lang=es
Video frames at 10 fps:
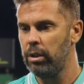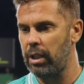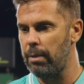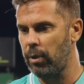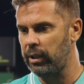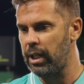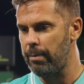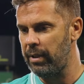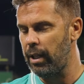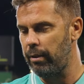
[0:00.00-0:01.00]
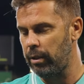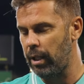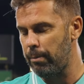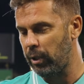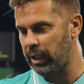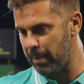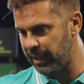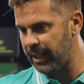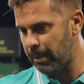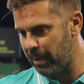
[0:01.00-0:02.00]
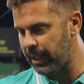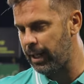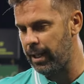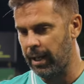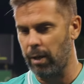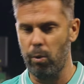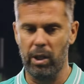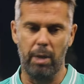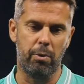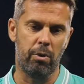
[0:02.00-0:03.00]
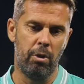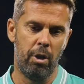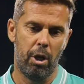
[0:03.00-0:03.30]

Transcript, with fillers: tenemos que tener mental, tenemos que tener esa mentalidad que algún equipo